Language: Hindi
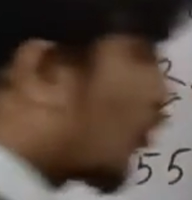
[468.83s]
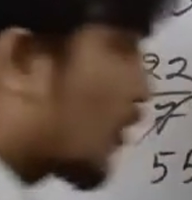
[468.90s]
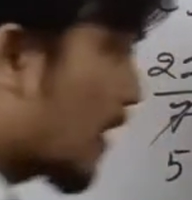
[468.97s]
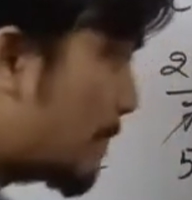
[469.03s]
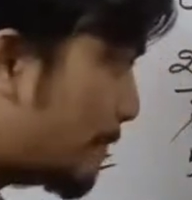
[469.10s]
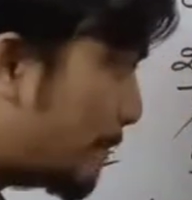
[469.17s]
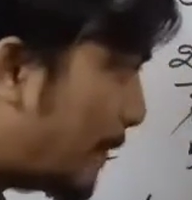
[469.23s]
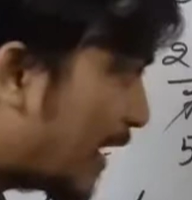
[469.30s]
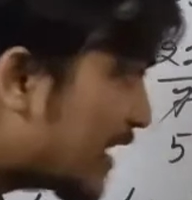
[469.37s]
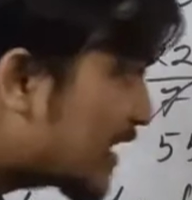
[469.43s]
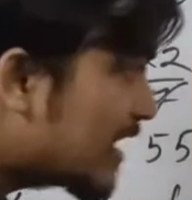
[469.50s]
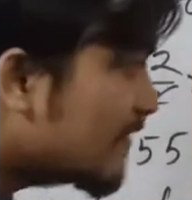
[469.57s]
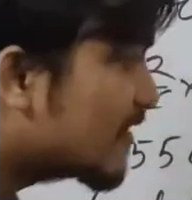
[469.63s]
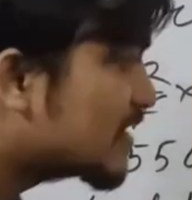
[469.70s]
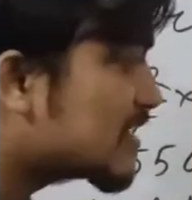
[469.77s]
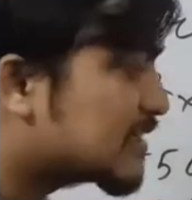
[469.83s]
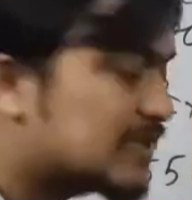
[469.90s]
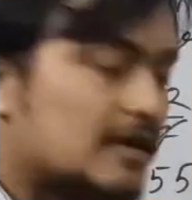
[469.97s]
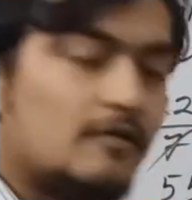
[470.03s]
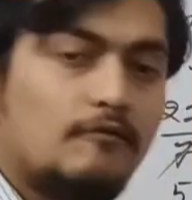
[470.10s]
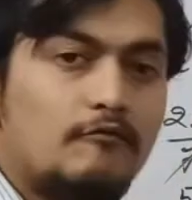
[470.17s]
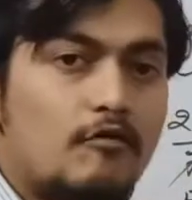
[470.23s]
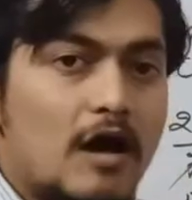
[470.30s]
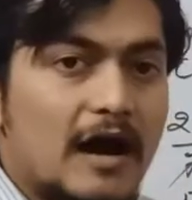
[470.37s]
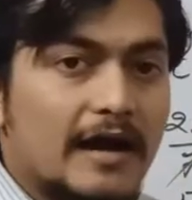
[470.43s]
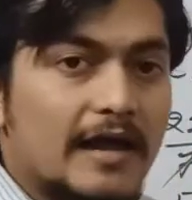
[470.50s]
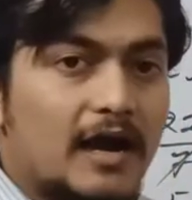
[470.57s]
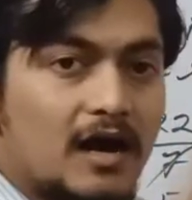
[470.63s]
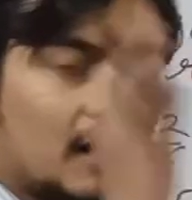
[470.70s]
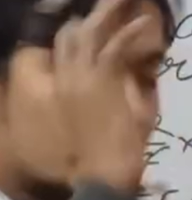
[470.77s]
क्योंकि पर की वजह से वो आ
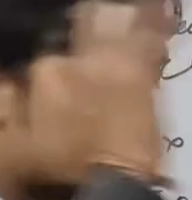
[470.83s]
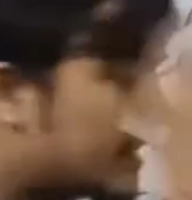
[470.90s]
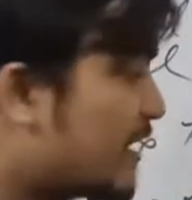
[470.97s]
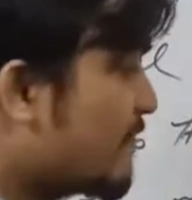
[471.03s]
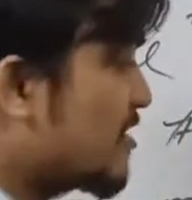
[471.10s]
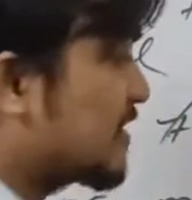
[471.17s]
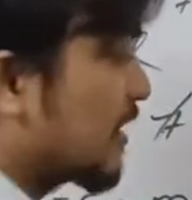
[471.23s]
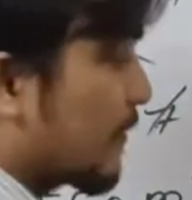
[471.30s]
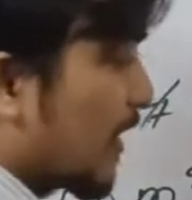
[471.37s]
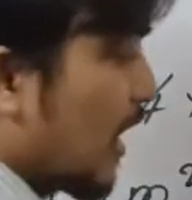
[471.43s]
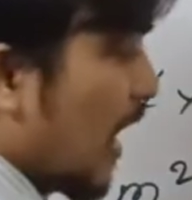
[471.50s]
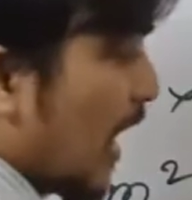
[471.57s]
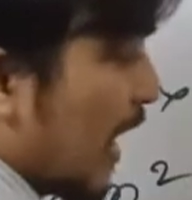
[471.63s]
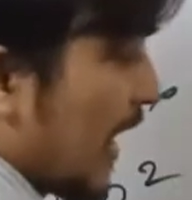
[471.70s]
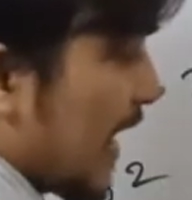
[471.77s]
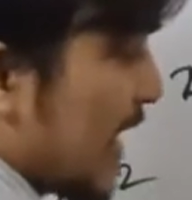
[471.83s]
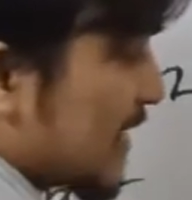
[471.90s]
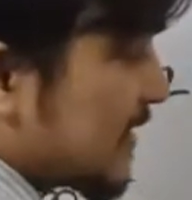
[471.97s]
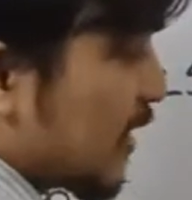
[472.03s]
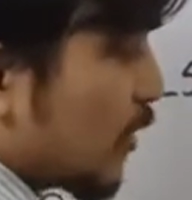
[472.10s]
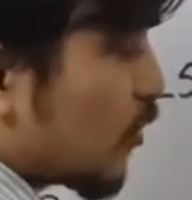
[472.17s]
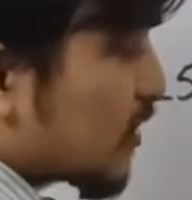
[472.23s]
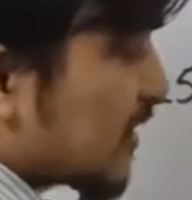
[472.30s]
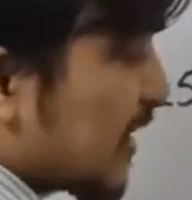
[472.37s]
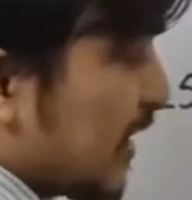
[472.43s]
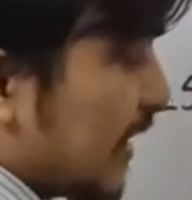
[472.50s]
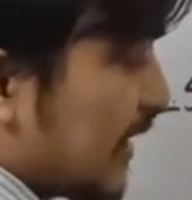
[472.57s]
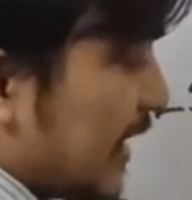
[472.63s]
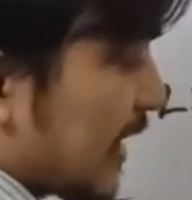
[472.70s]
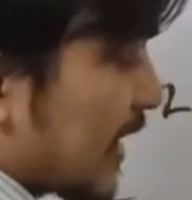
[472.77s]
गया डिवीजन में एक जीरो से
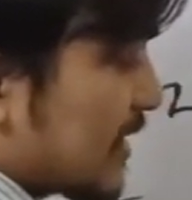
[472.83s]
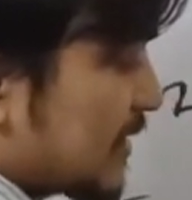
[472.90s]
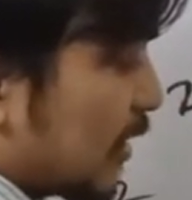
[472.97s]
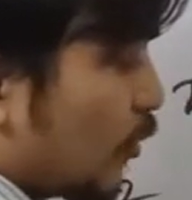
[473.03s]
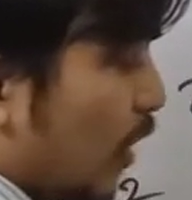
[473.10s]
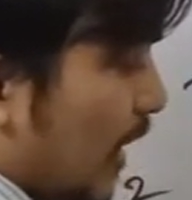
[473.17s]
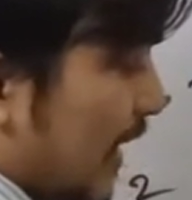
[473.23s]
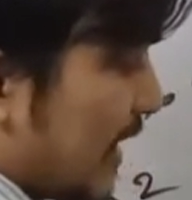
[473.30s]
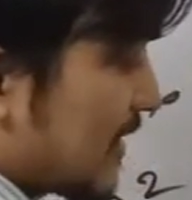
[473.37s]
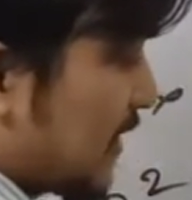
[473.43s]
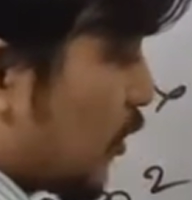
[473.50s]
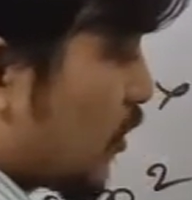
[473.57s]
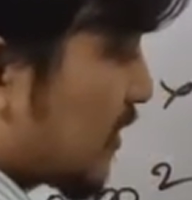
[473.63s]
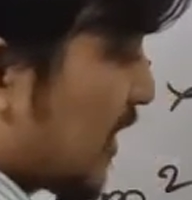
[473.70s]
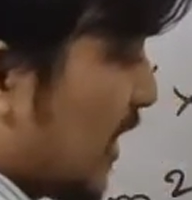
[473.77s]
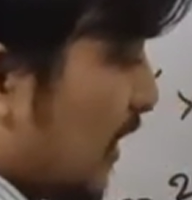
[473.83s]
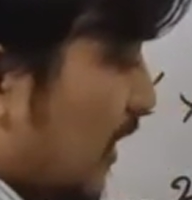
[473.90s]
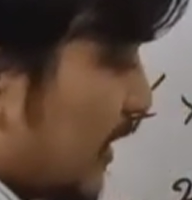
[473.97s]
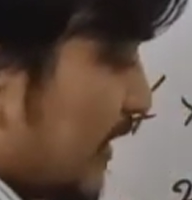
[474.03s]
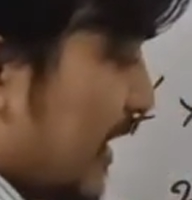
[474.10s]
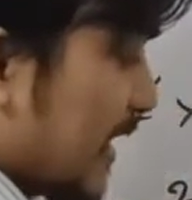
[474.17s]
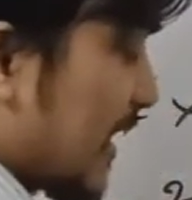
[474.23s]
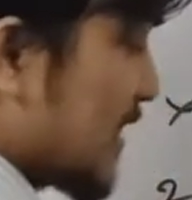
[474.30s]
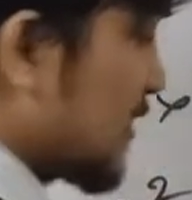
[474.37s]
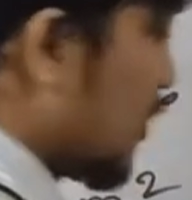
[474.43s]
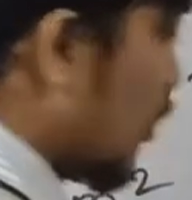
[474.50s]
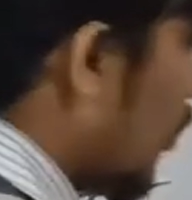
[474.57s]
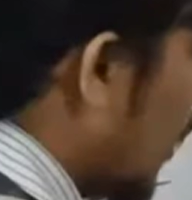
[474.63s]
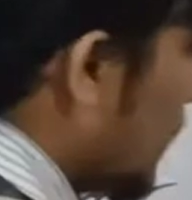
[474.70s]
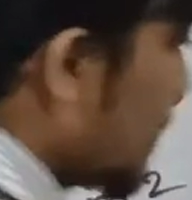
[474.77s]
ये कैंसिल हुआ एक जीरो से ये
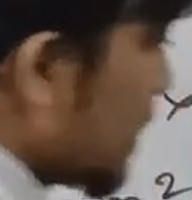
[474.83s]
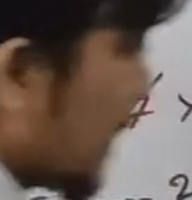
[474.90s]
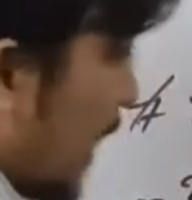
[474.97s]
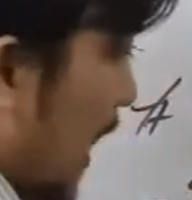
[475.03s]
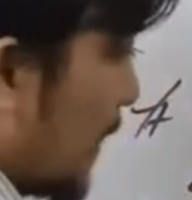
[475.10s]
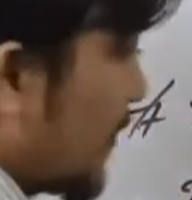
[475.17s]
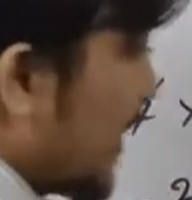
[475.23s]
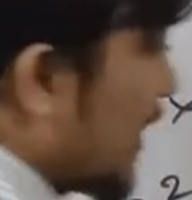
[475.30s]
कैंसिल हुआ अब